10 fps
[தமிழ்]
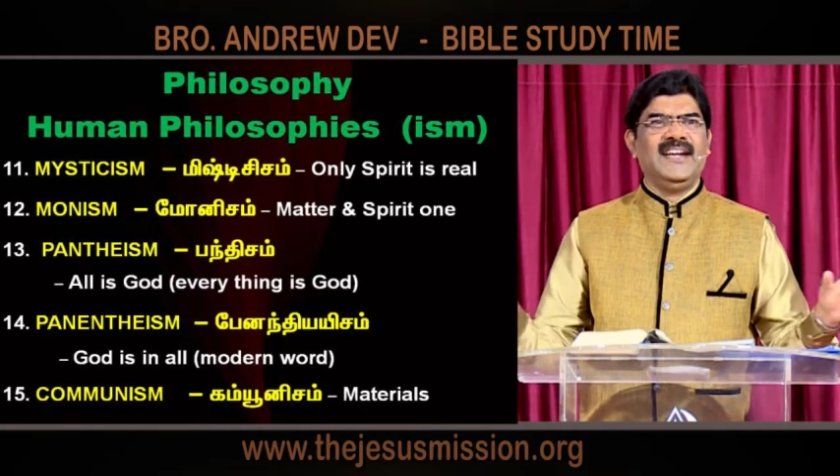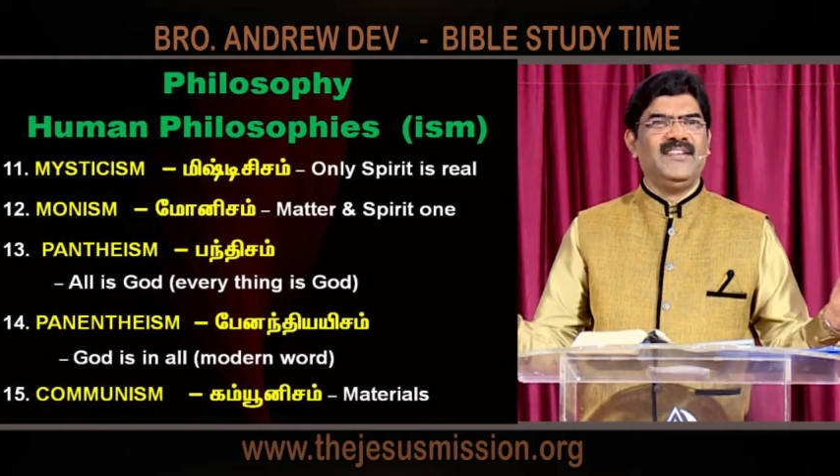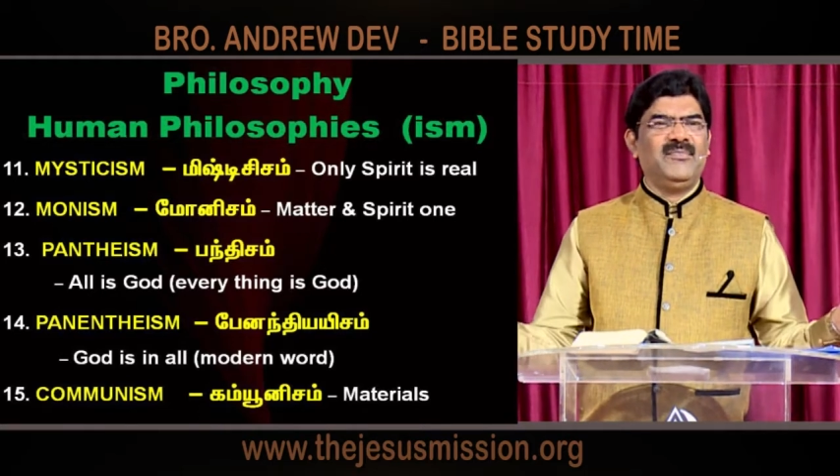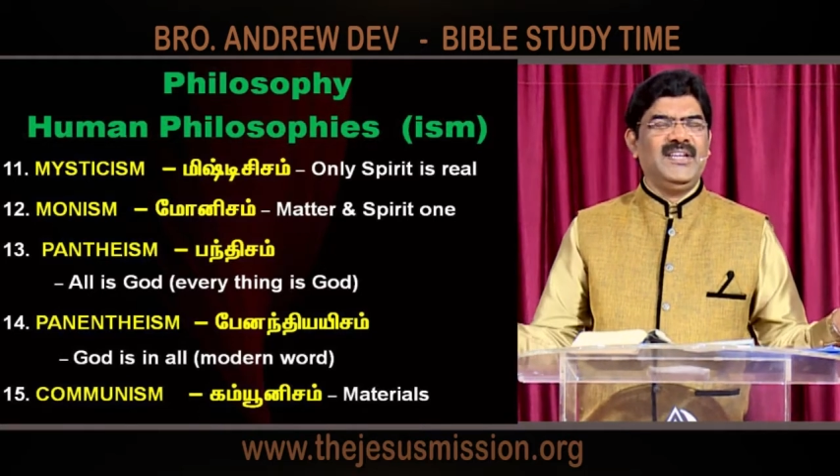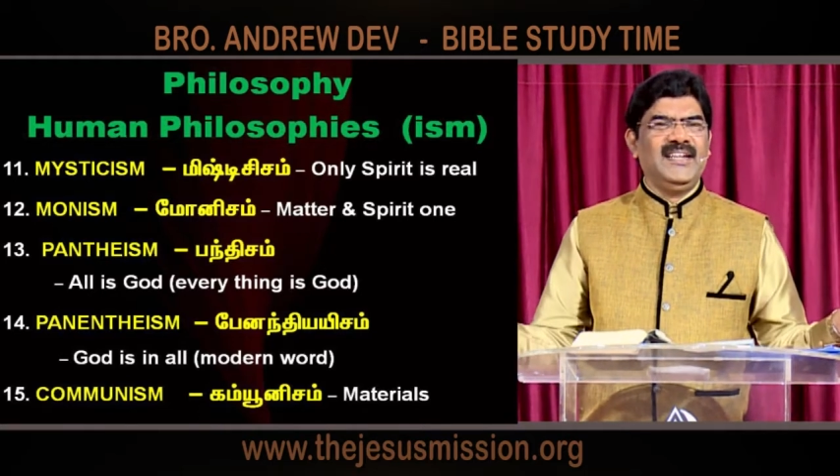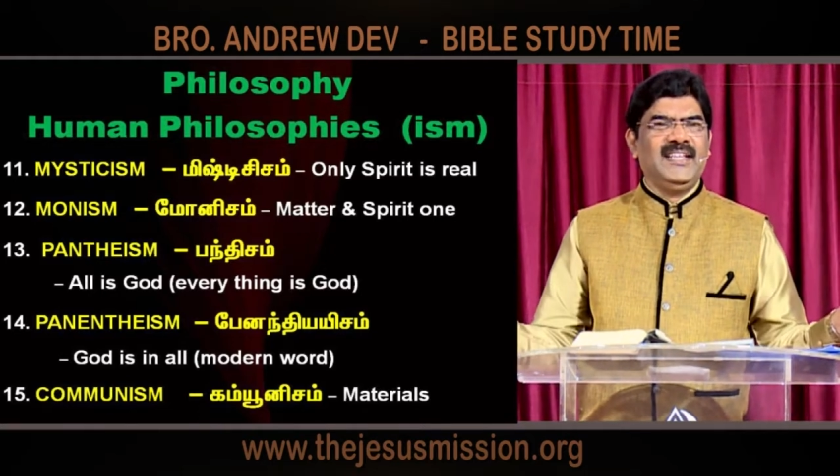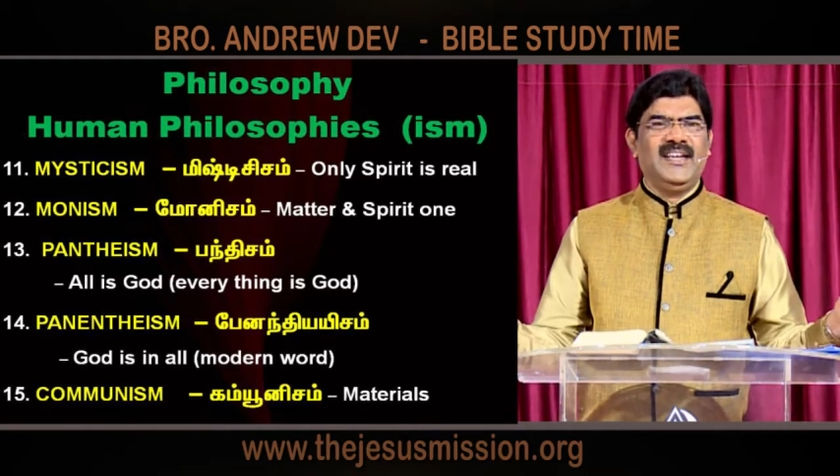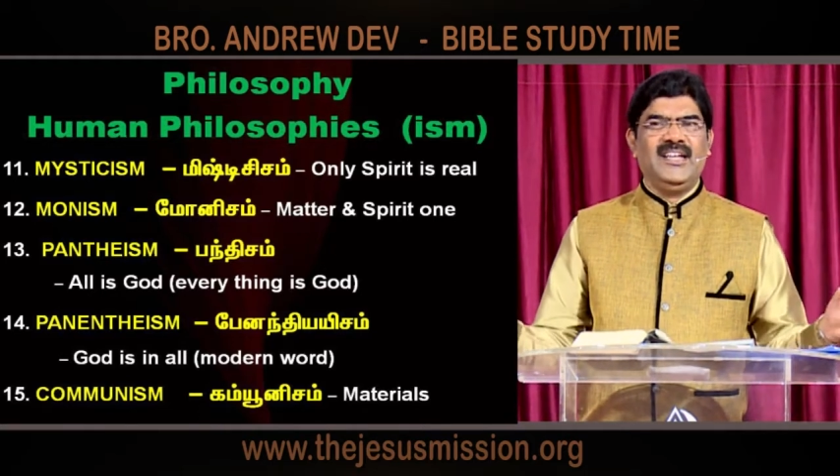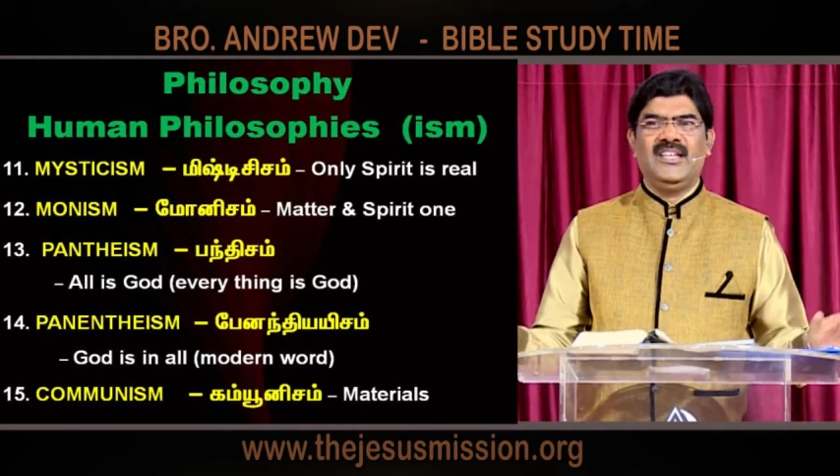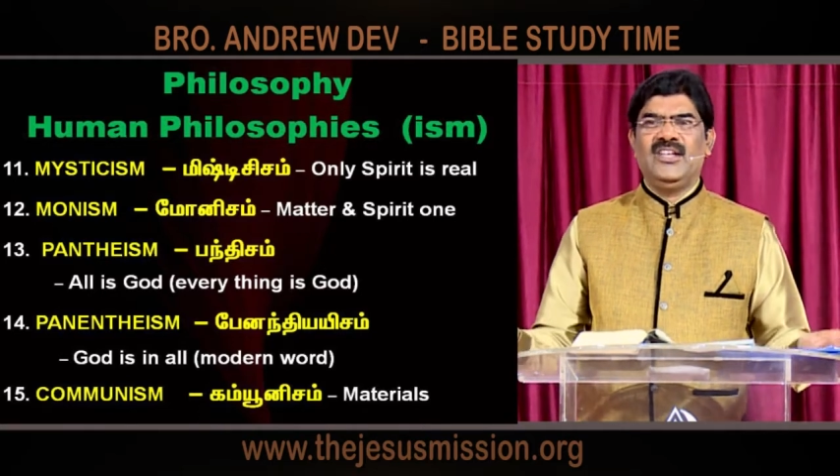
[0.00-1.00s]
இடமே
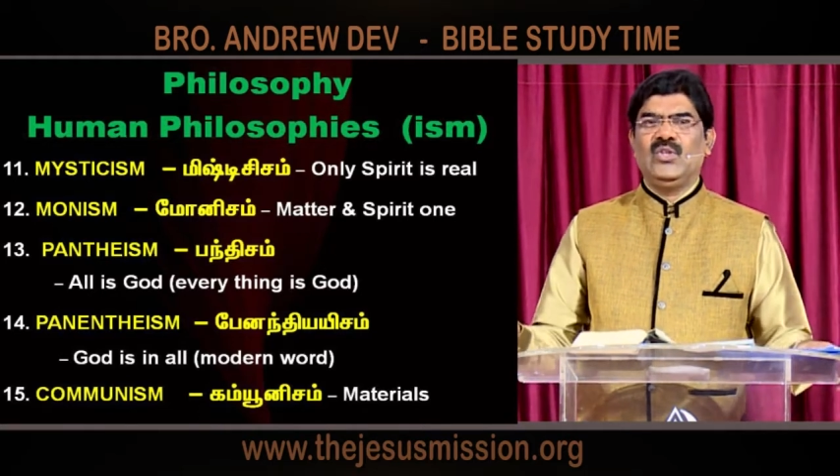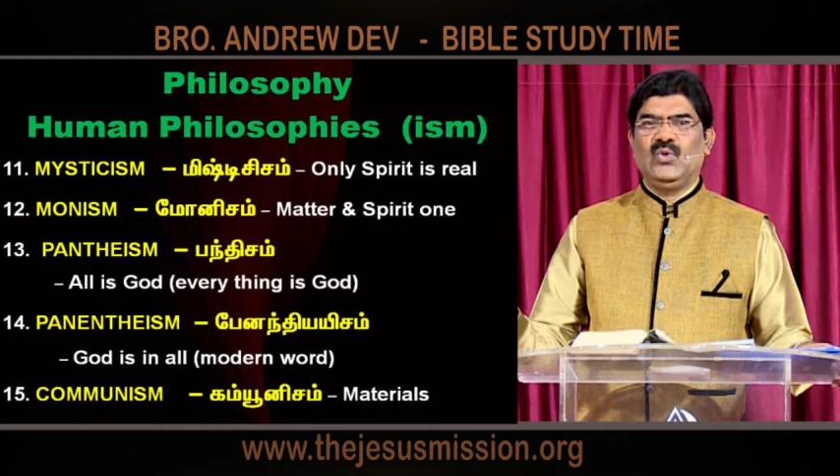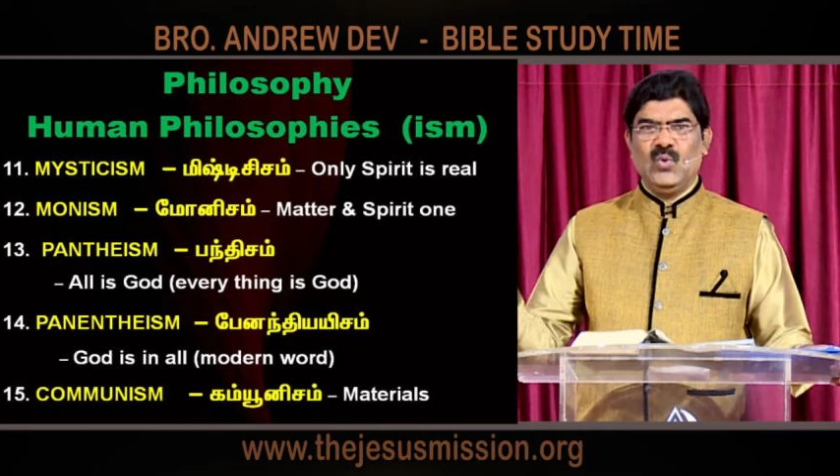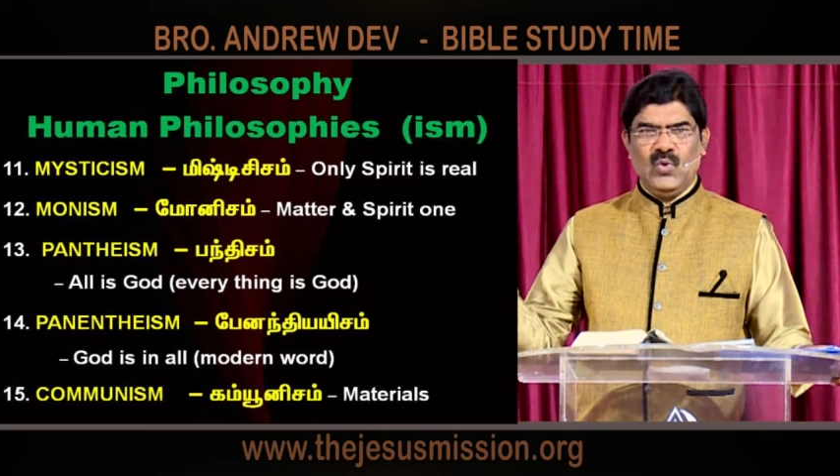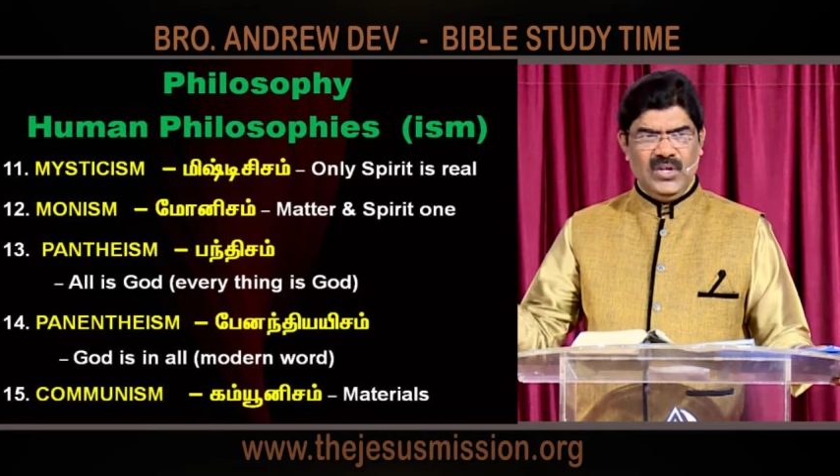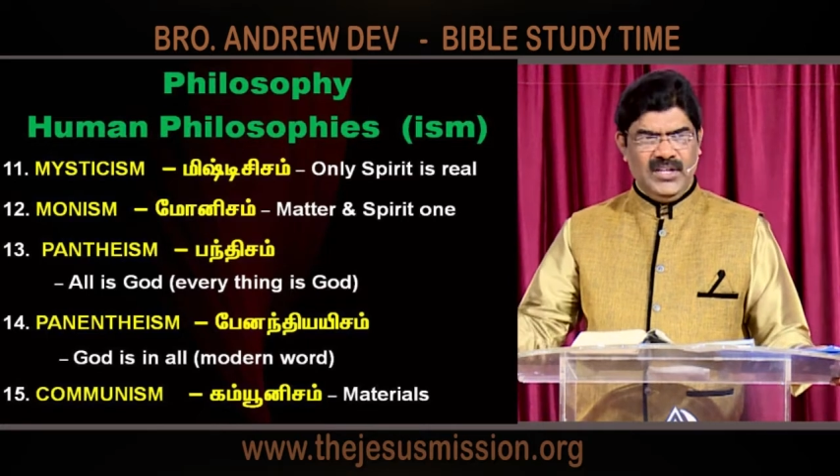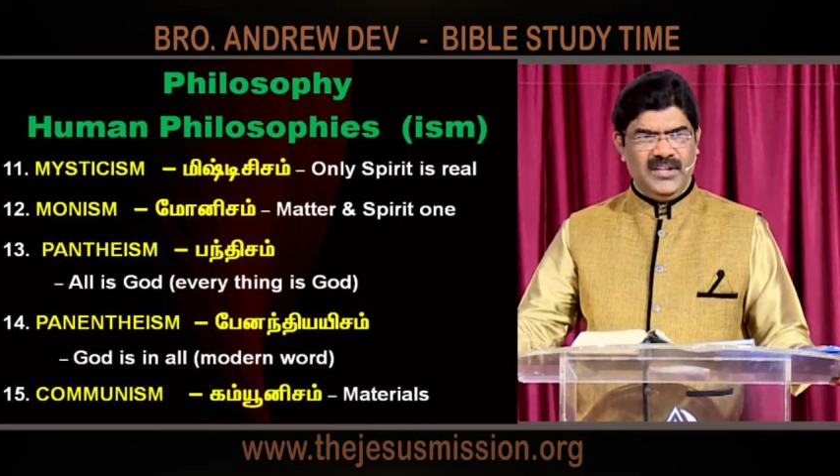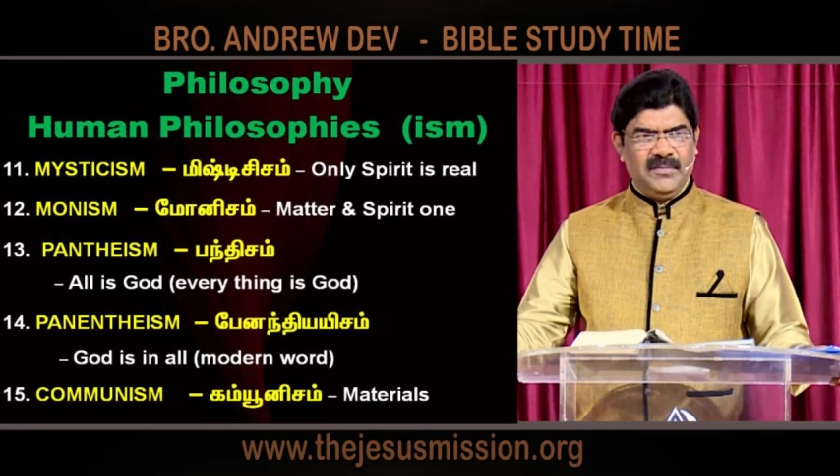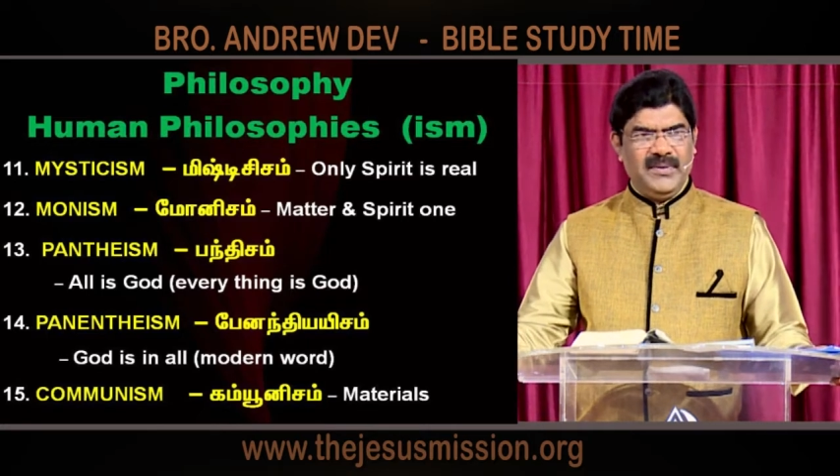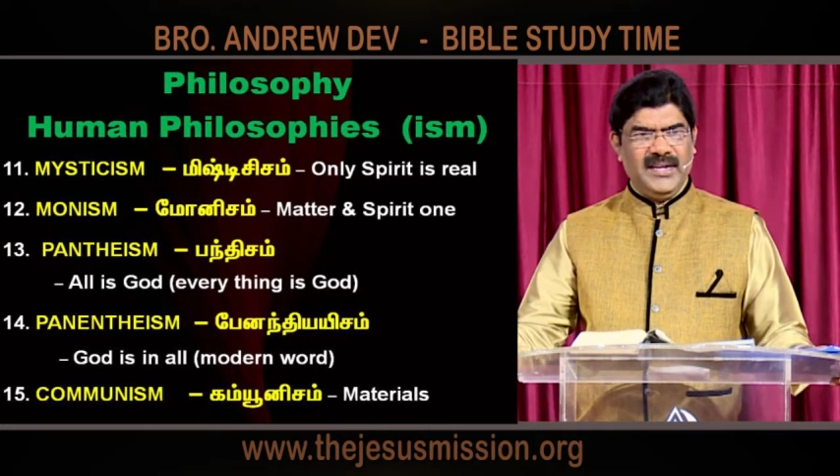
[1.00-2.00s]
இல்லைங்க
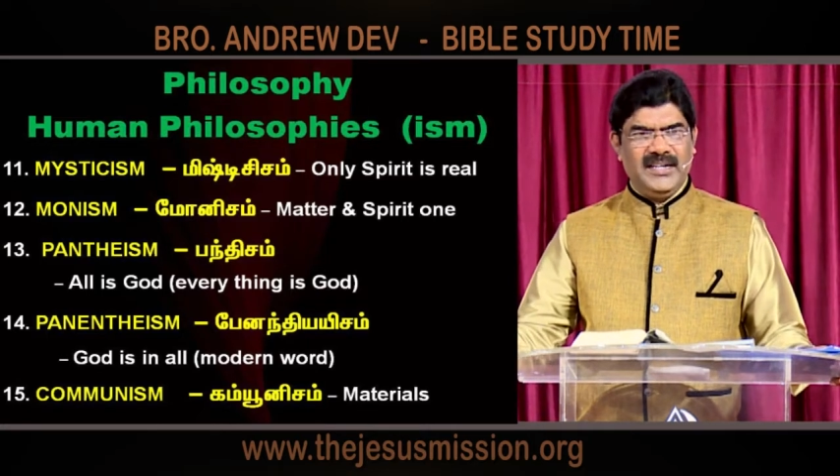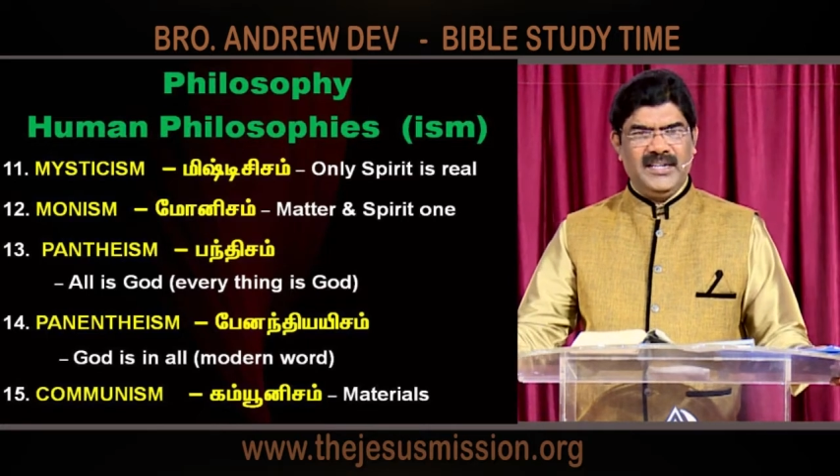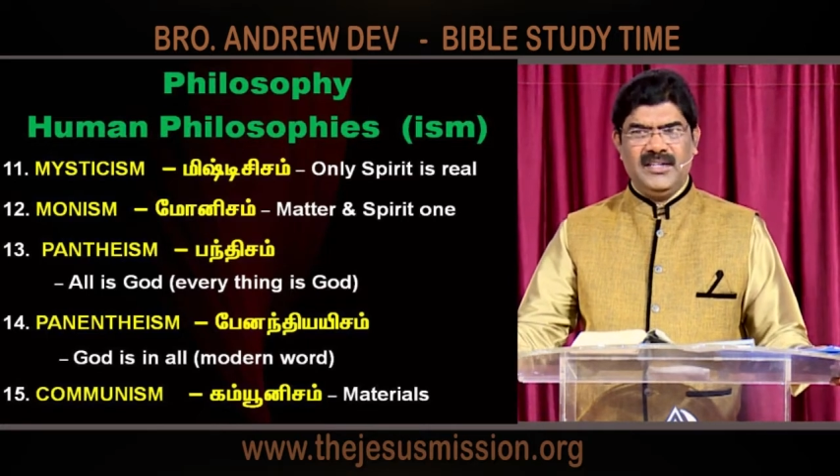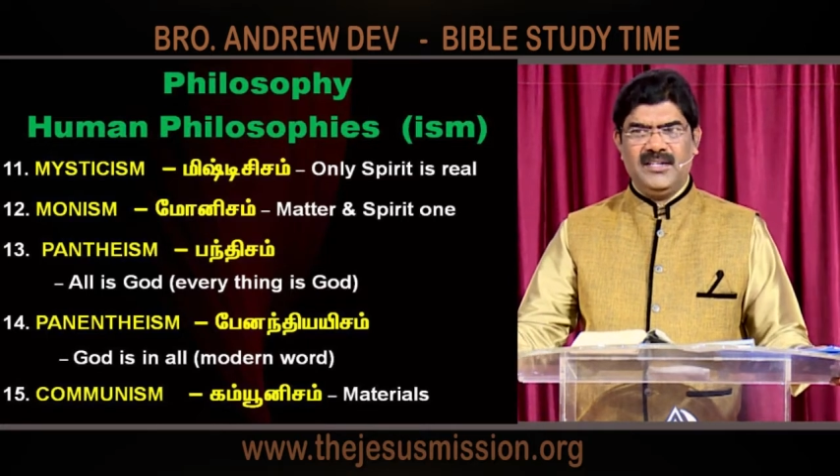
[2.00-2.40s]
தூண்லேயும் இருப்பார்